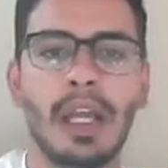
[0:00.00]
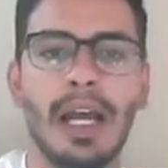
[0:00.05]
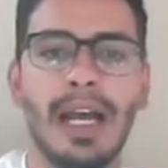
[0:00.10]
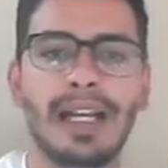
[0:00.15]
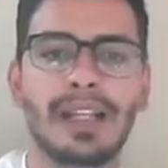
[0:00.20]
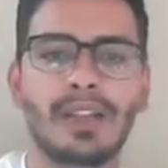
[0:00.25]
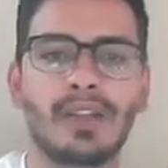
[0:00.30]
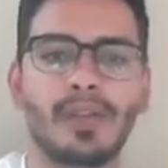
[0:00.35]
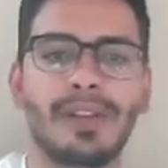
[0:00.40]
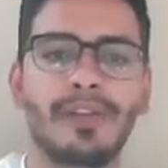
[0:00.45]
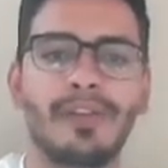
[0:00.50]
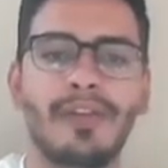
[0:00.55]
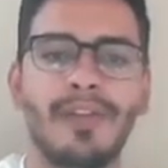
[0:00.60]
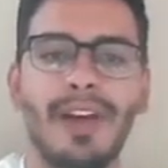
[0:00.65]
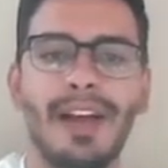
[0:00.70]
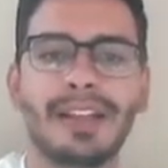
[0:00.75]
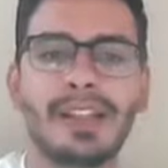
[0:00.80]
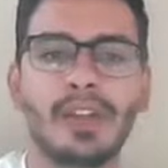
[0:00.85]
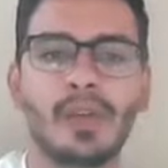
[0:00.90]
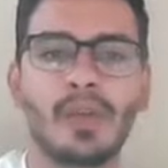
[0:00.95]
A zona
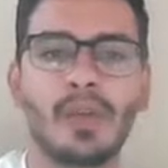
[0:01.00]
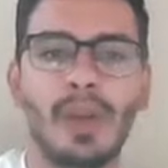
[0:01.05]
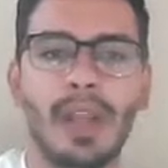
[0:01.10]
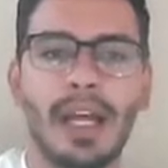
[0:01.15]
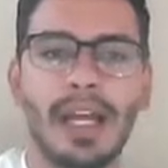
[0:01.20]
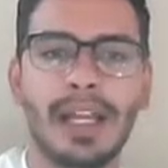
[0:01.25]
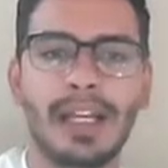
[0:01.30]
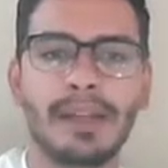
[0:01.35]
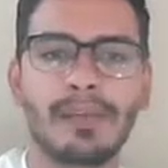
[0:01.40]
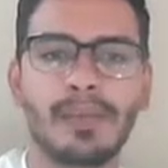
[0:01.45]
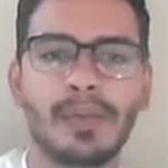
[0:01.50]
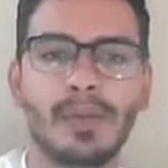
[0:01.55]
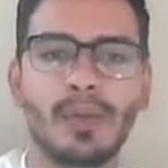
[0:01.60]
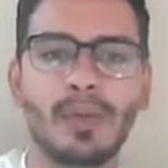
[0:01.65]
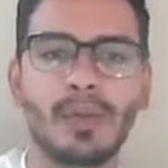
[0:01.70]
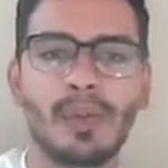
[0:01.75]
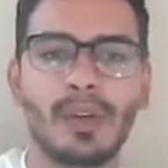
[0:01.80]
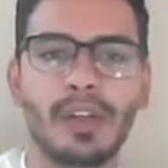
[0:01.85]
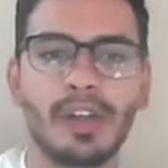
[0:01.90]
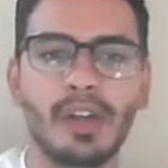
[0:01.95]
fasciculada,
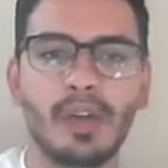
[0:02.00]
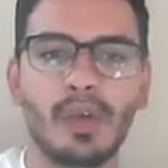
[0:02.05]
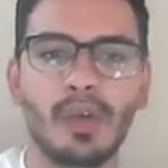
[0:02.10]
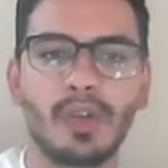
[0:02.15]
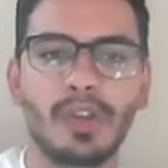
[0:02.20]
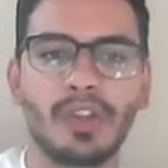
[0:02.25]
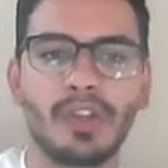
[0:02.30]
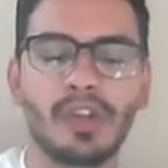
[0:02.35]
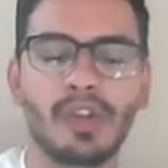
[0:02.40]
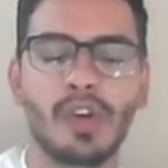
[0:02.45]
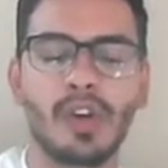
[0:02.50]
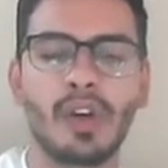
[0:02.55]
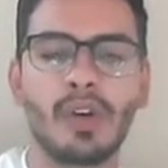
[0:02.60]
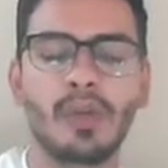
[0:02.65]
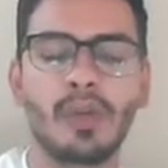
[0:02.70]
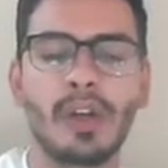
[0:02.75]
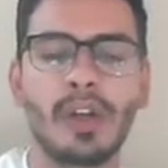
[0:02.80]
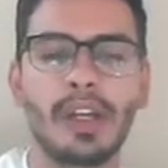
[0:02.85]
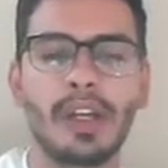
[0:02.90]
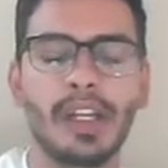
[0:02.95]
produtora de
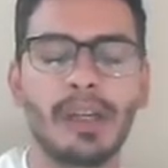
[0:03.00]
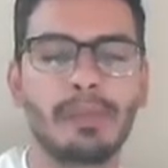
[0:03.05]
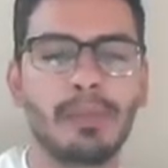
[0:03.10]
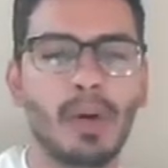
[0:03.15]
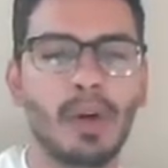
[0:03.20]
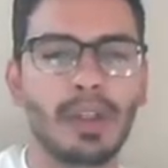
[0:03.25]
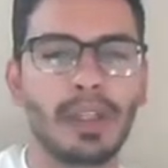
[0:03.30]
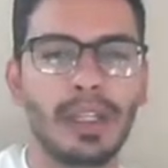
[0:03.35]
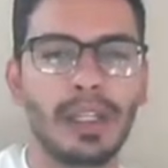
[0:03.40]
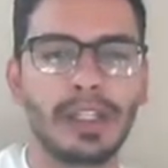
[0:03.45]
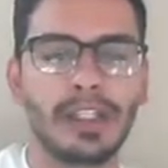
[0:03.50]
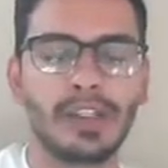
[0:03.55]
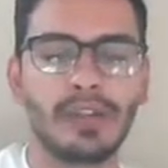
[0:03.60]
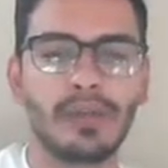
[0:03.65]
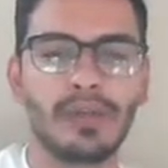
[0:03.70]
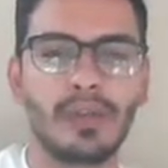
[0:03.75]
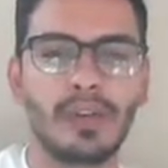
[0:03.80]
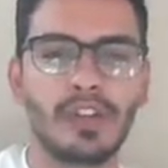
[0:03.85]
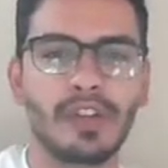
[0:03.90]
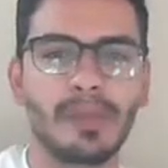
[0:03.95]
cortisol, importante no
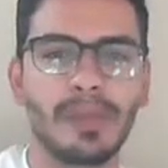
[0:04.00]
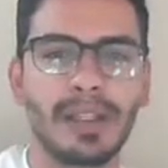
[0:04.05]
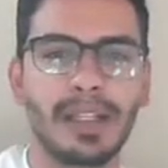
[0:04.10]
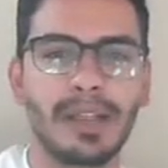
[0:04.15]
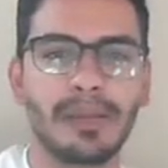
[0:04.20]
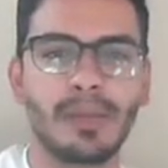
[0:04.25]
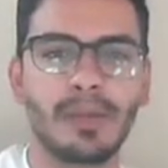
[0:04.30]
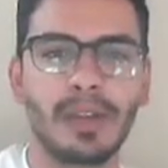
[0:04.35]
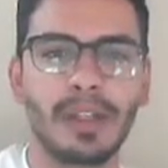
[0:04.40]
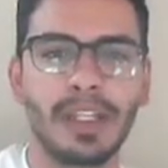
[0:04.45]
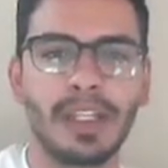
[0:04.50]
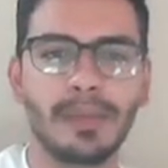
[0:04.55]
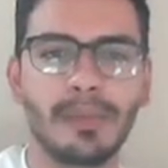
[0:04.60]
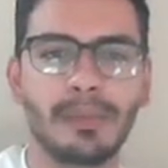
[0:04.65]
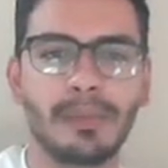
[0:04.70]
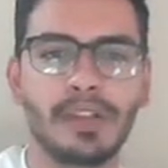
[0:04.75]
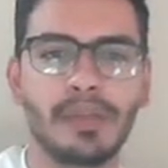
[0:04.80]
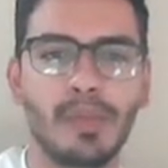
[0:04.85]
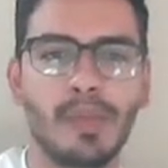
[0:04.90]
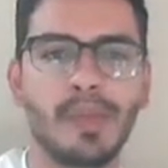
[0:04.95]
nosso metabolismo,
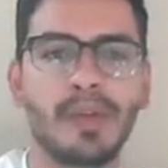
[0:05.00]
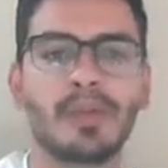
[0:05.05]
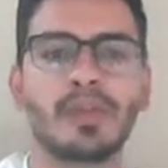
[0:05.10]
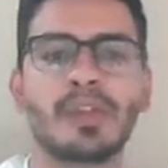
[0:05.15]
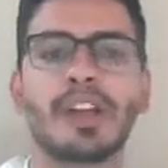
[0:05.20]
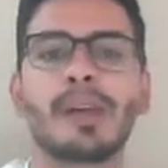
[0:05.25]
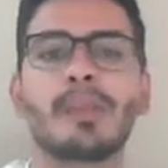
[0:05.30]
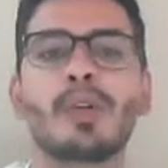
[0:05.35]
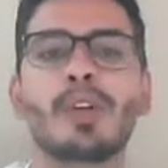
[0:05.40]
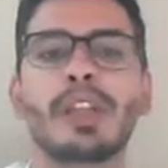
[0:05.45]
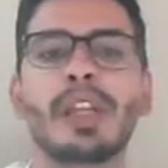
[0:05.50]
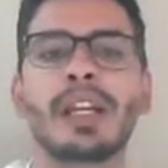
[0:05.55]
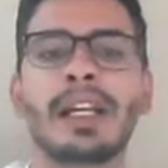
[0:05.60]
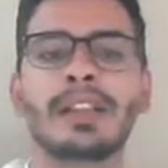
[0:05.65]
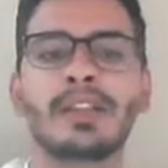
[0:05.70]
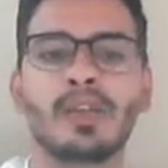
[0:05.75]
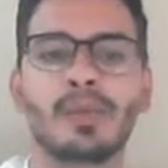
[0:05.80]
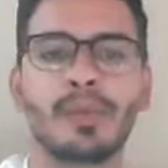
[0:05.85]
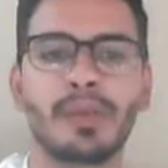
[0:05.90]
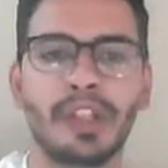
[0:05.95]
principalmente dos
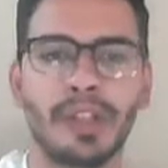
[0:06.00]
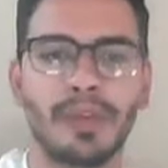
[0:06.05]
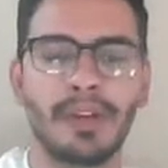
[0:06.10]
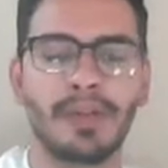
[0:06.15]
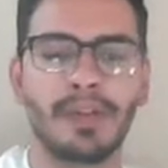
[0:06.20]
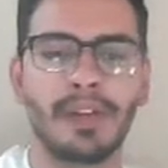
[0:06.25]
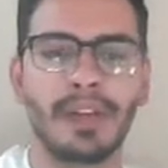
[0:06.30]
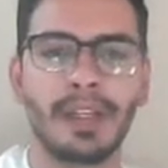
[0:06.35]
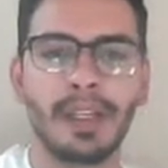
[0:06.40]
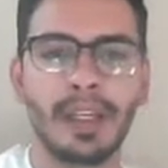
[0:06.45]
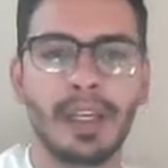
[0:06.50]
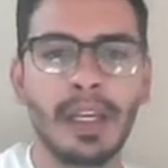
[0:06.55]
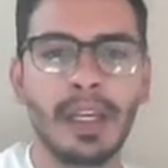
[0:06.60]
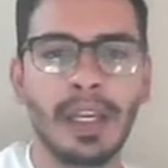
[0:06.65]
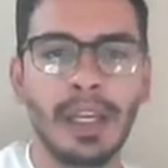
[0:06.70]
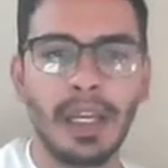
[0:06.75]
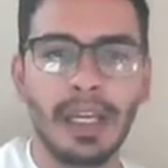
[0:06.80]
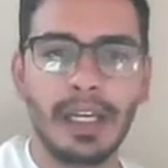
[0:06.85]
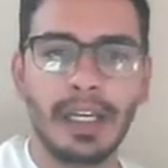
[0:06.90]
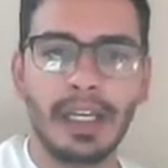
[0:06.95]
carboidratos, como a gente vai ver,
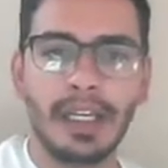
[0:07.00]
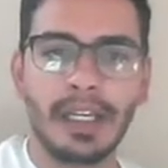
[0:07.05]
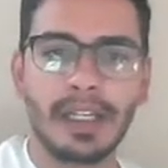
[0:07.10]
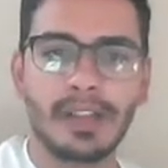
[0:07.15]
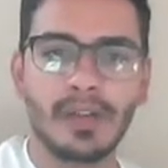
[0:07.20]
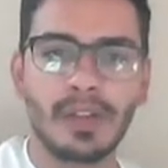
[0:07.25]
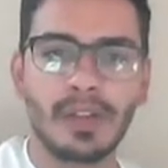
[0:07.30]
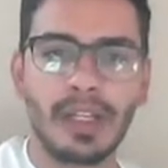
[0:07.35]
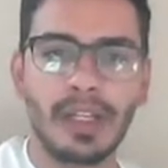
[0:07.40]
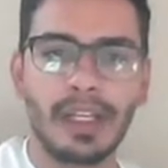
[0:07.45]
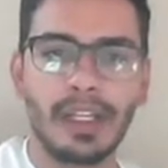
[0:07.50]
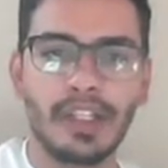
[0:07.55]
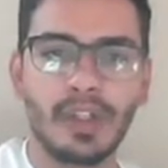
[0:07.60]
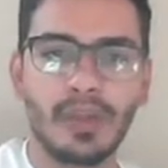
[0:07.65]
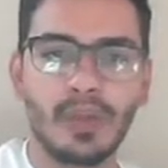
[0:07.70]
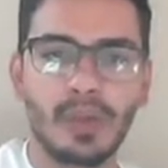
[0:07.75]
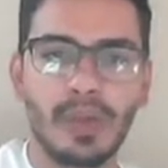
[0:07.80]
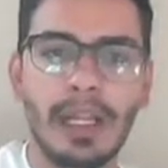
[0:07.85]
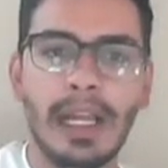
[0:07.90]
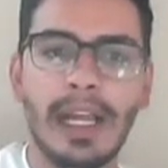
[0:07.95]
e a zona
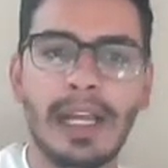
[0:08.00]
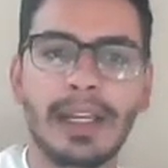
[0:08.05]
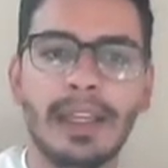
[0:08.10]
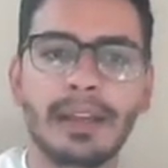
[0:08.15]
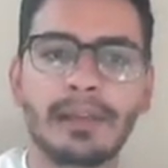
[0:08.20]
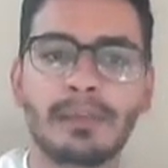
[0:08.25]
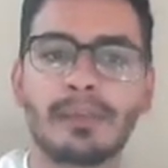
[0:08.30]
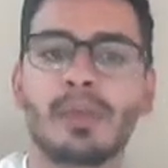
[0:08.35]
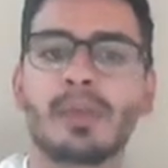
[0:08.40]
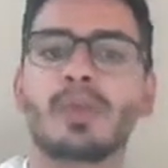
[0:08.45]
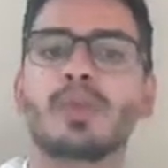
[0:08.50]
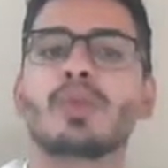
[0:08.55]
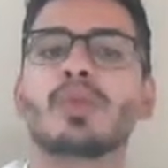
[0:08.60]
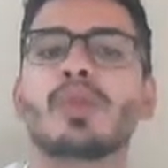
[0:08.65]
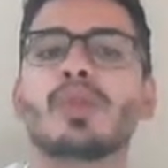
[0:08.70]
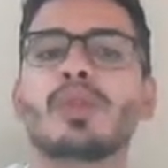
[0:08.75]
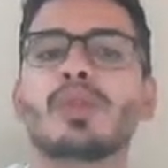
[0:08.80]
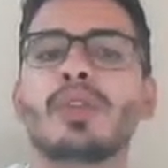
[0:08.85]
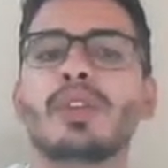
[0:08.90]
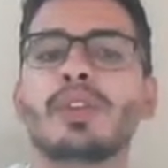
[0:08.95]
reticulada,
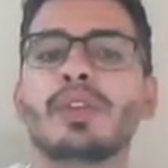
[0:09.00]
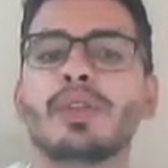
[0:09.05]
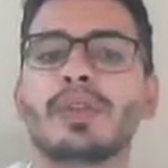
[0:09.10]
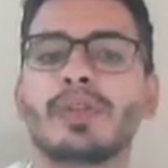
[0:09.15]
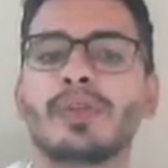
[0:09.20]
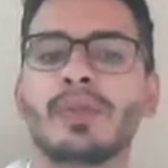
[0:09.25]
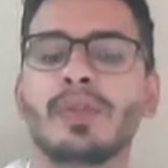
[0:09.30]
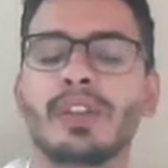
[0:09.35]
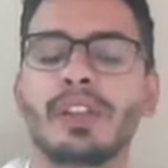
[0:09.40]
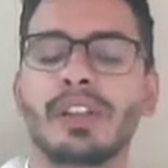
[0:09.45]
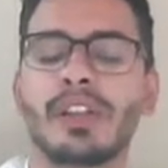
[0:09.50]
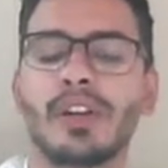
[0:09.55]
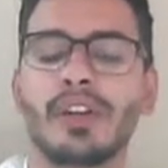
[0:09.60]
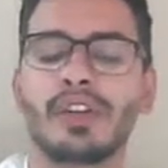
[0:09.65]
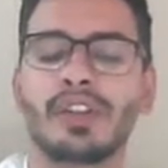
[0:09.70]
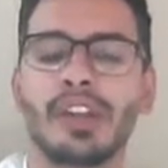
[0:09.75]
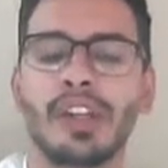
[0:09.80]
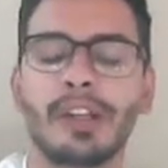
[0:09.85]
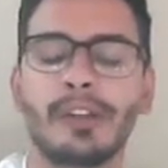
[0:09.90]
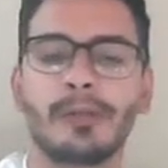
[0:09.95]
produtora dos, dos
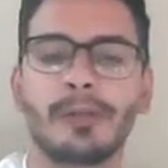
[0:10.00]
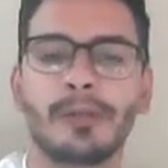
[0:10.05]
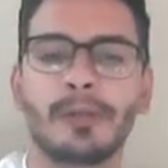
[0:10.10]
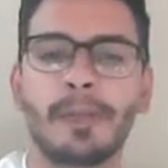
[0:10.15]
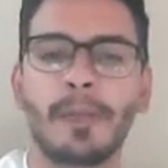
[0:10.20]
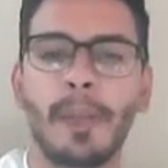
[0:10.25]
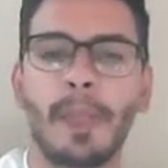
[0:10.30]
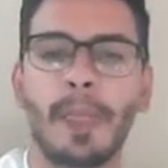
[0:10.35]
androgênios.